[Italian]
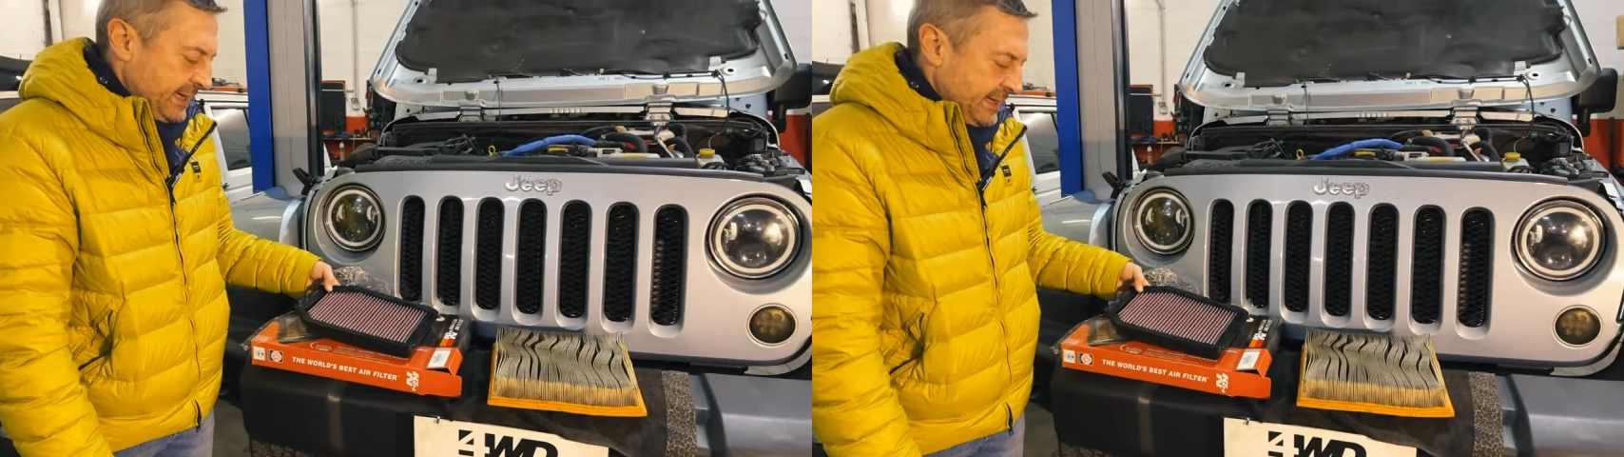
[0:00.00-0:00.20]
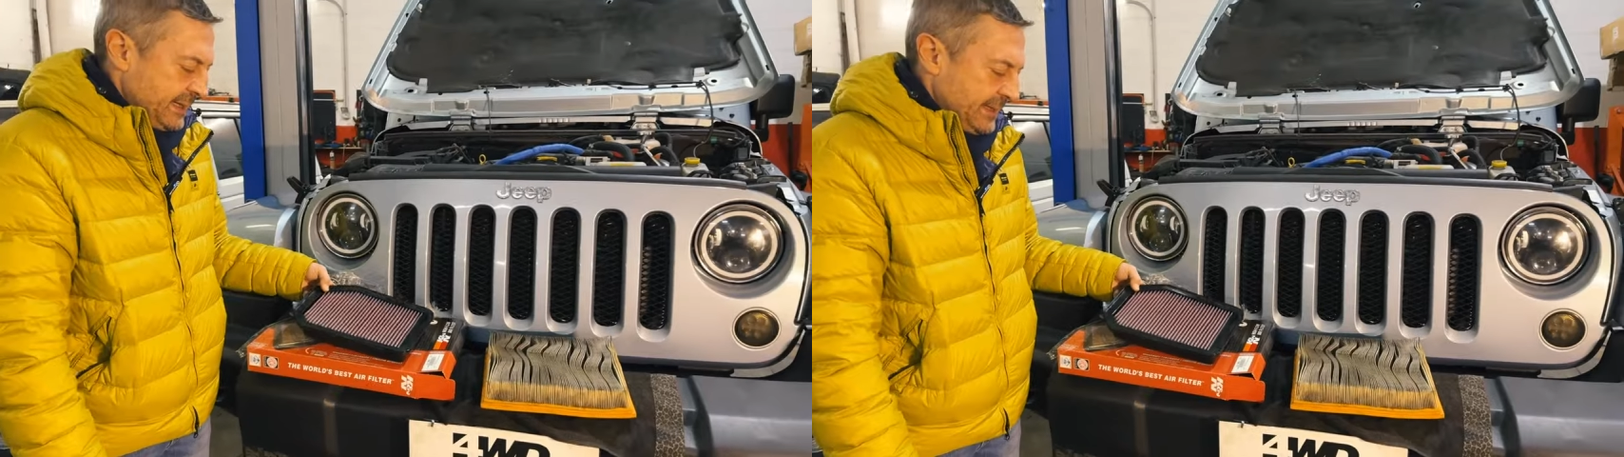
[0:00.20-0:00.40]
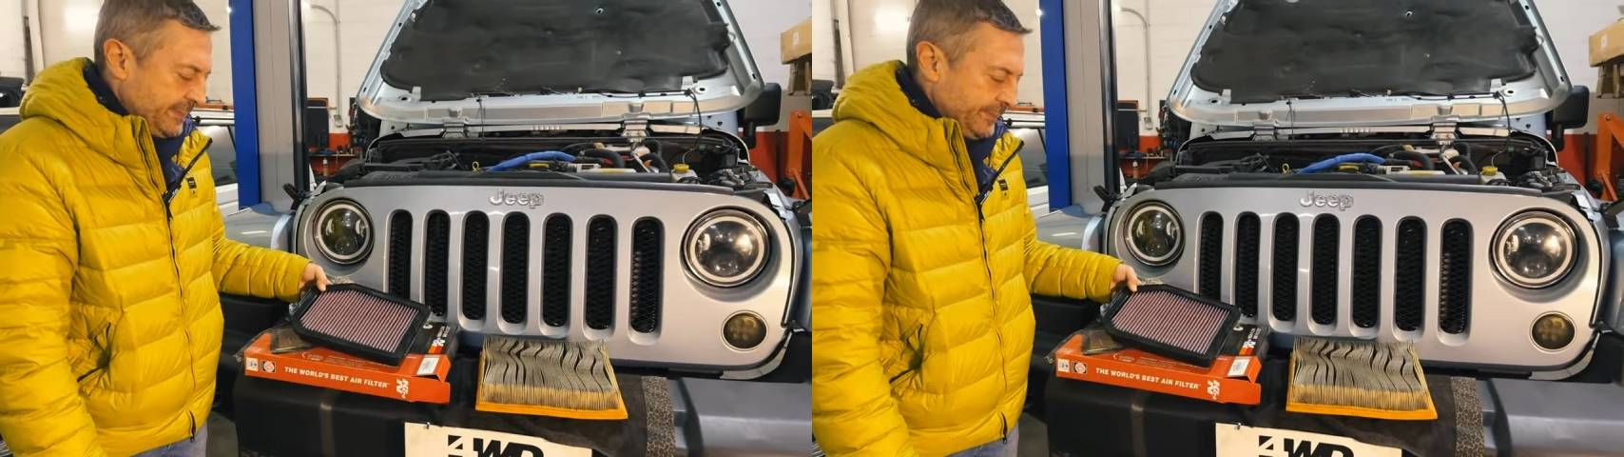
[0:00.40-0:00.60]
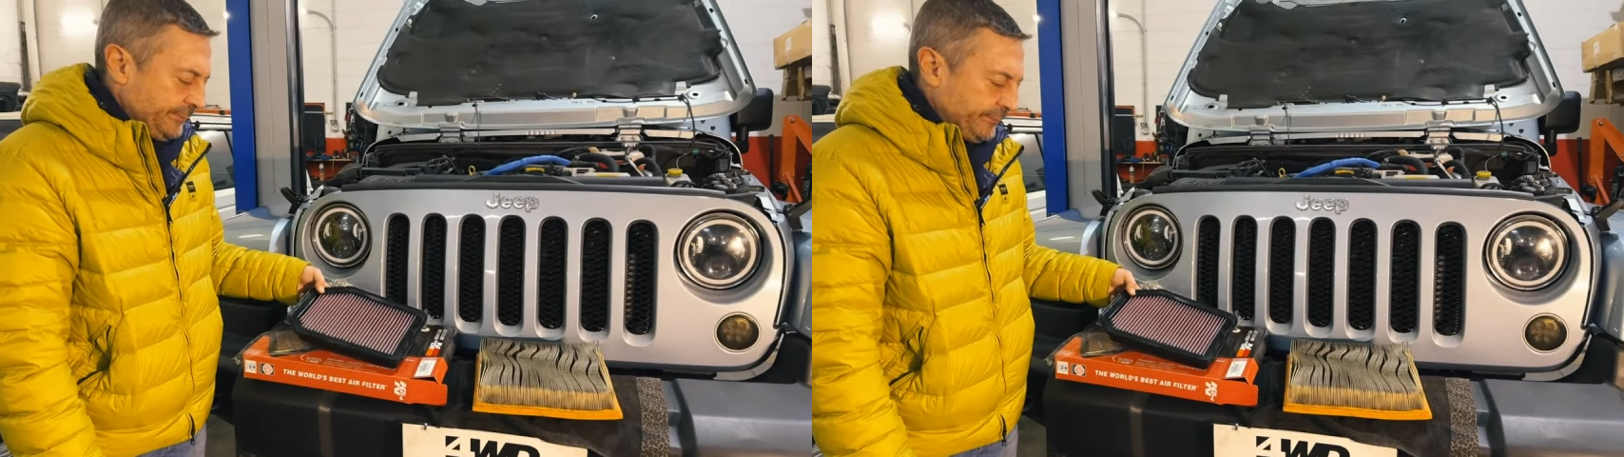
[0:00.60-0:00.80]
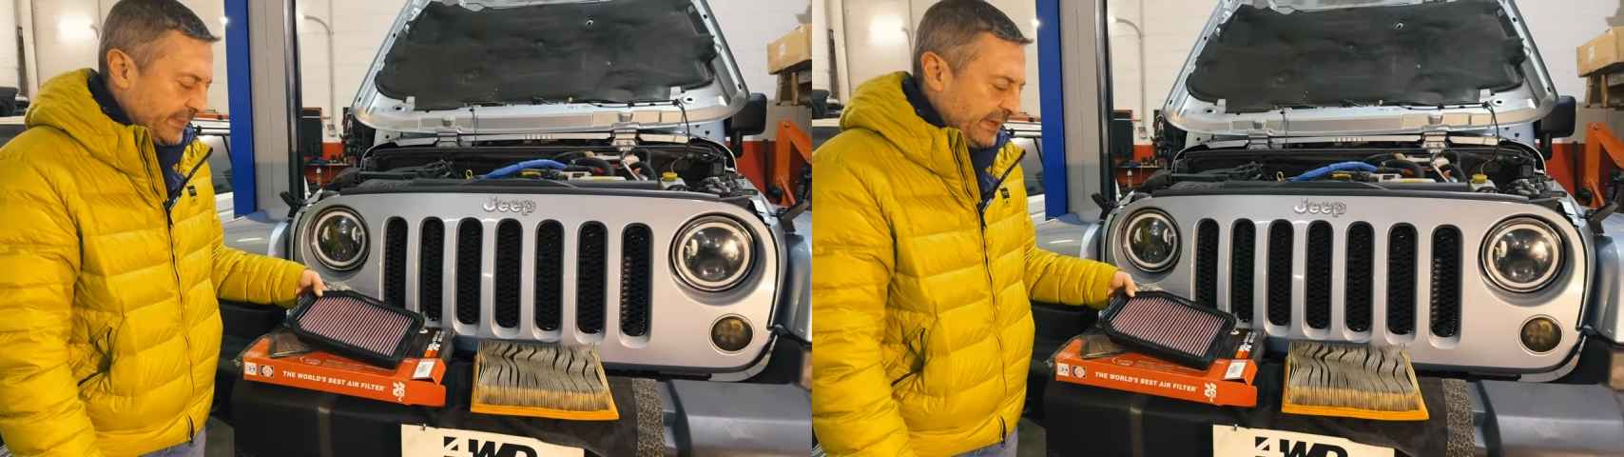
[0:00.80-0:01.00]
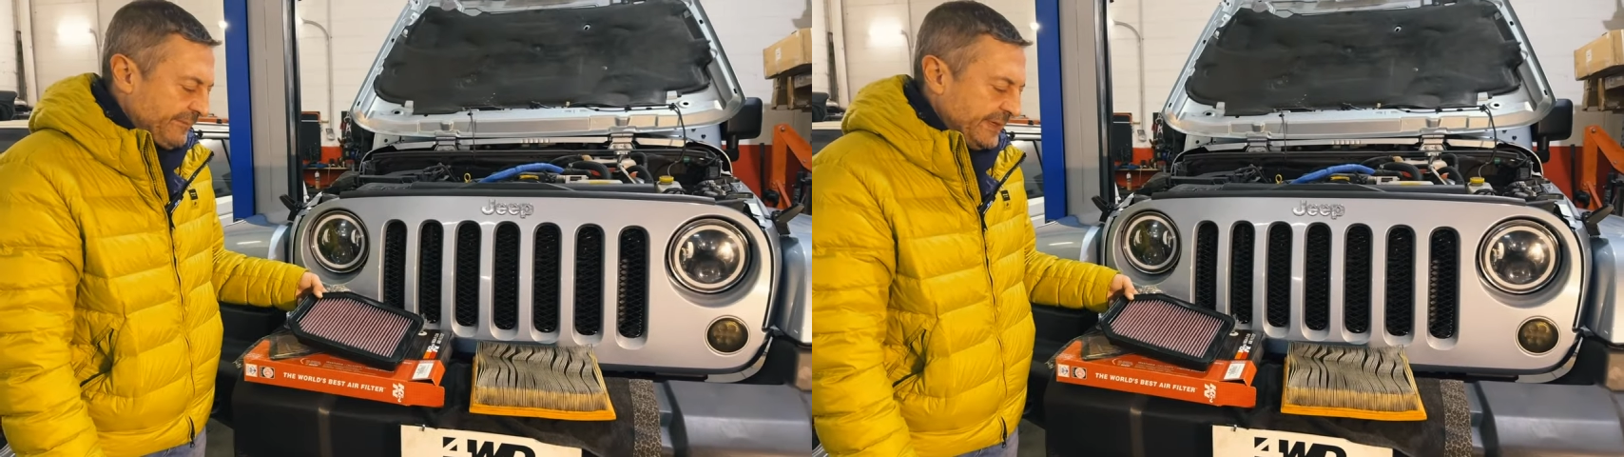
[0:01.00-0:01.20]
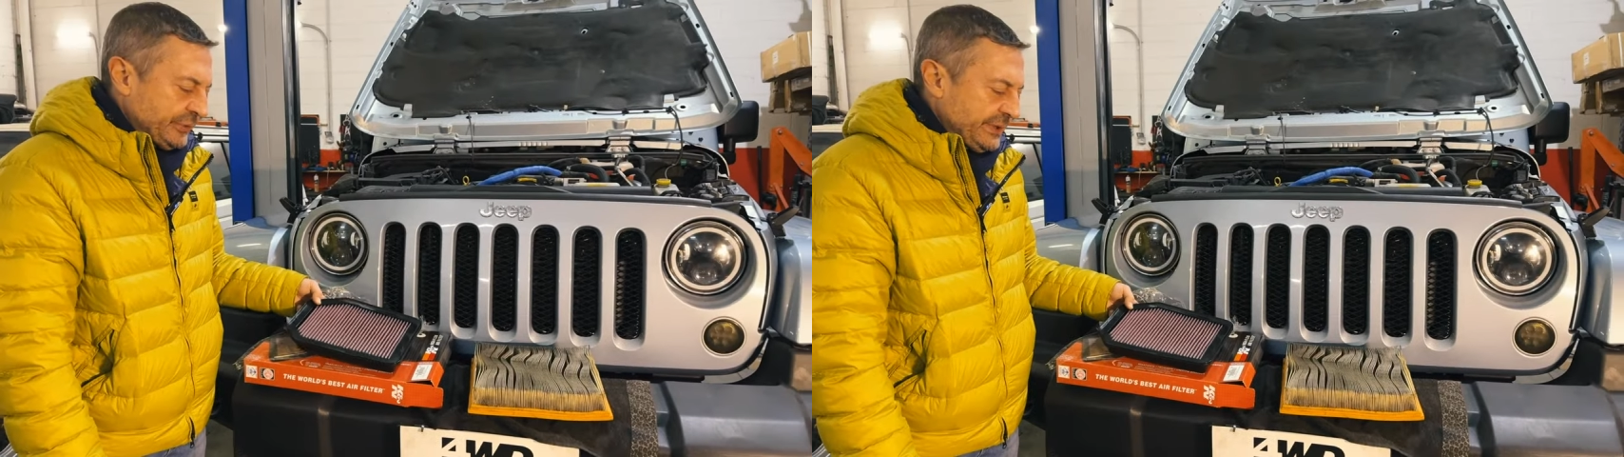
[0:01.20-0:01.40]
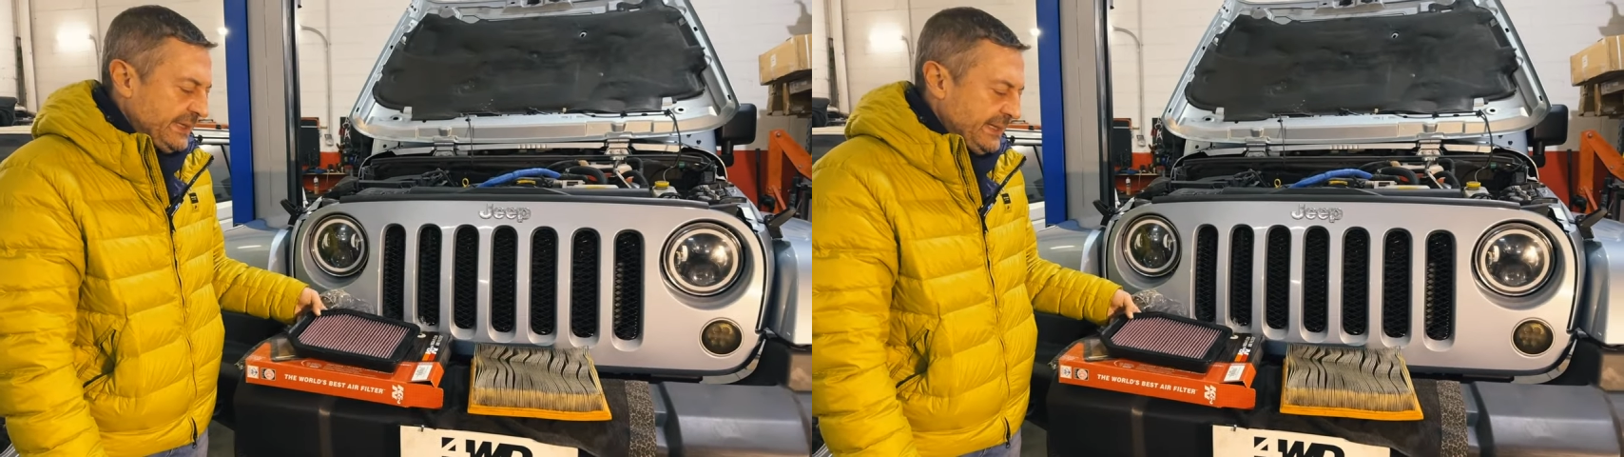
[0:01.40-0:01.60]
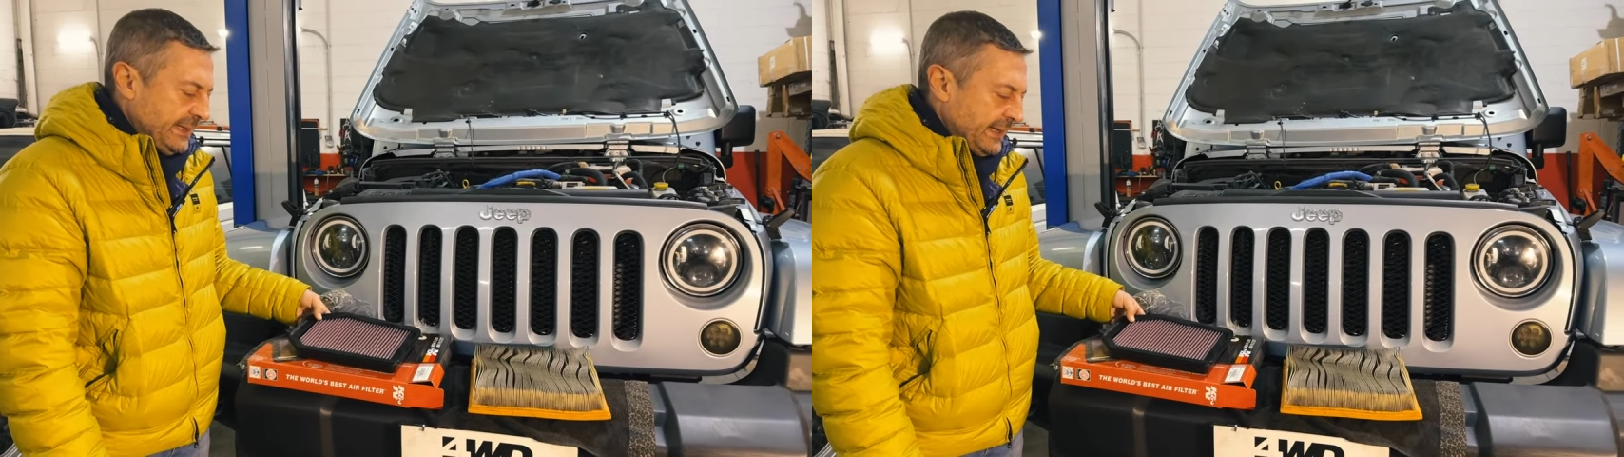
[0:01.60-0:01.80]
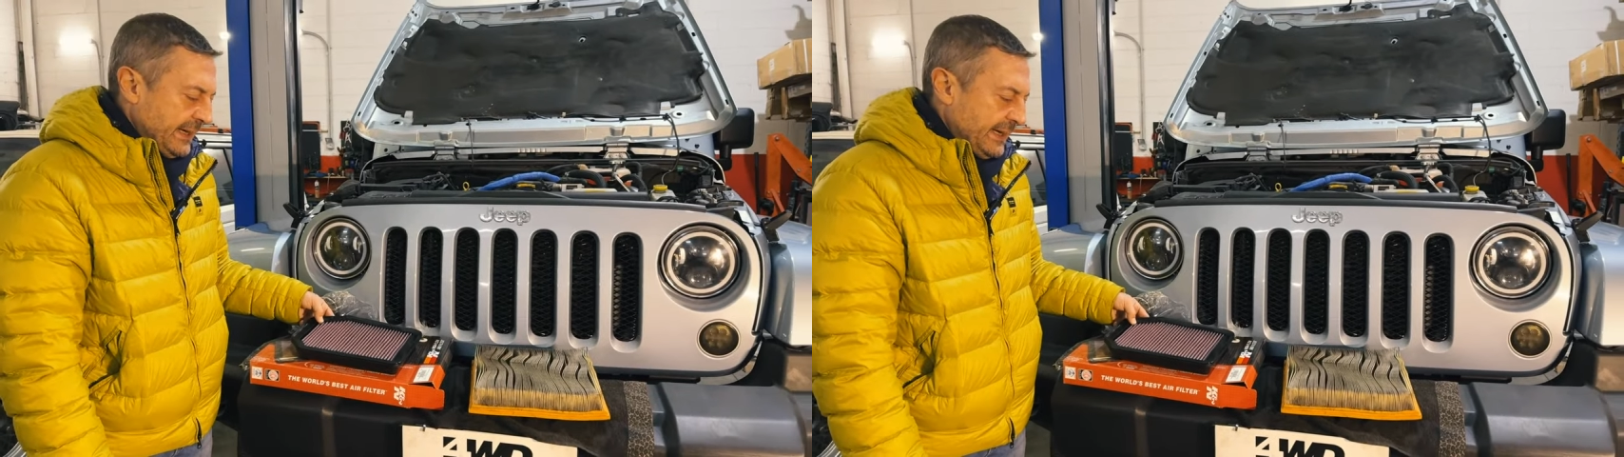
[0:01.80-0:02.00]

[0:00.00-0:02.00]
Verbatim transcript: ehm, il fatto di